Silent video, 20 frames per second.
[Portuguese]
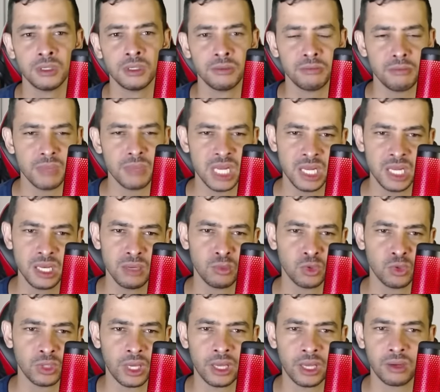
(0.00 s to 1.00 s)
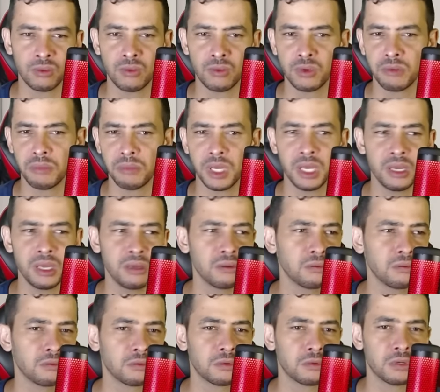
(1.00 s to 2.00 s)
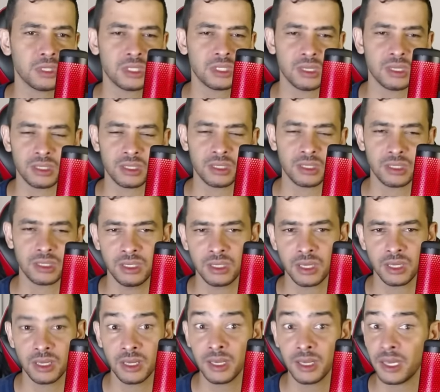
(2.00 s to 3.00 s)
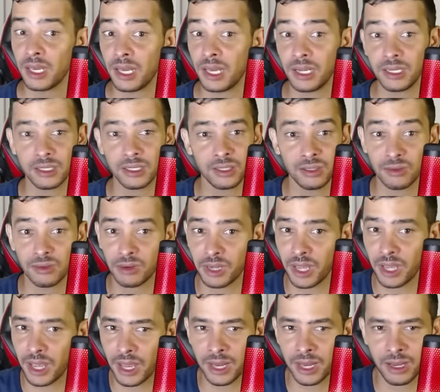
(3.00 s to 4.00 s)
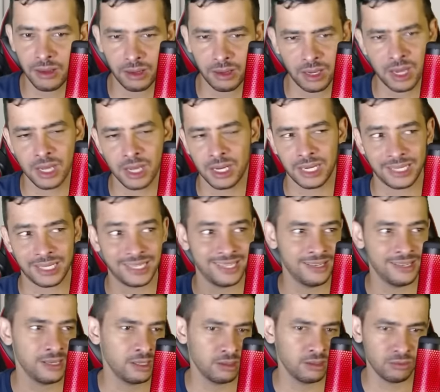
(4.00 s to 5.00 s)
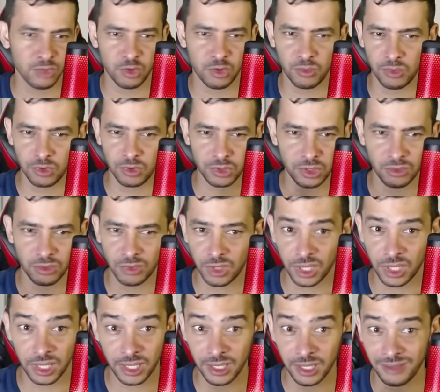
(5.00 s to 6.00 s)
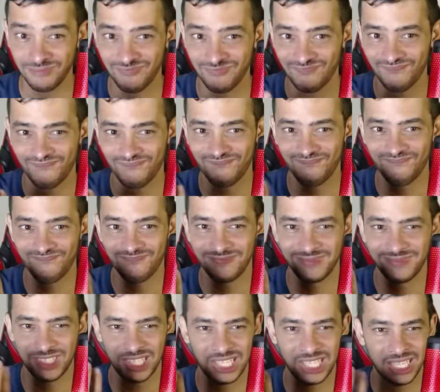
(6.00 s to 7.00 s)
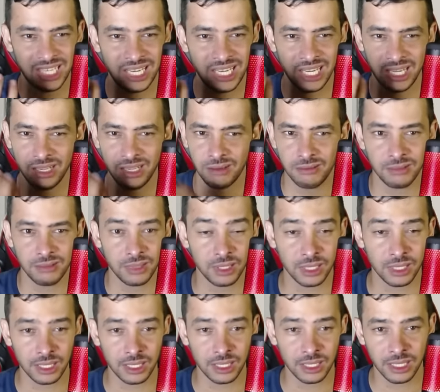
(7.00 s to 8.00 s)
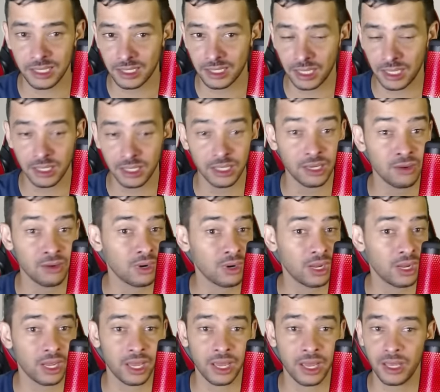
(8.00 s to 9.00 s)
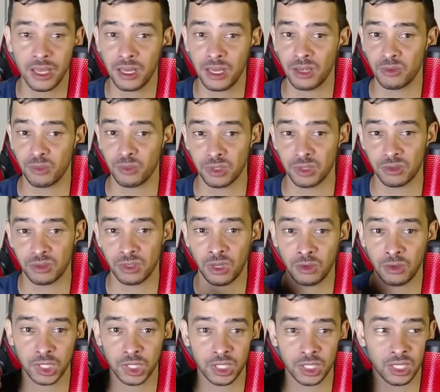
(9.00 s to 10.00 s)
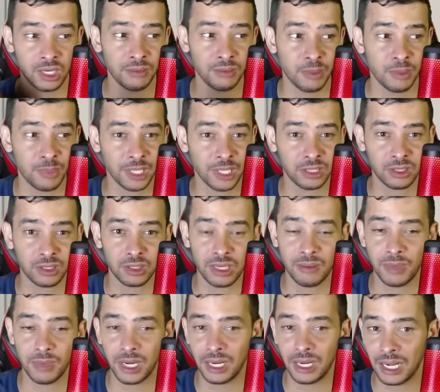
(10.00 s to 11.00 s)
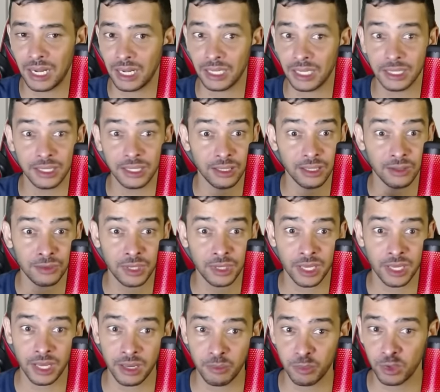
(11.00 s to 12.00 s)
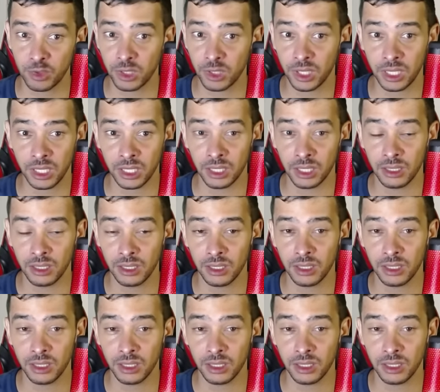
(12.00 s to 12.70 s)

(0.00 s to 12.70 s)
mínimo, né? Um e meio, coisa assim. Eles não querem, cara. Aqui no meu bonde, eu moro aqui, cheio. Eles não querem, o pessoal chama para trabalhar, não querem. Por quê?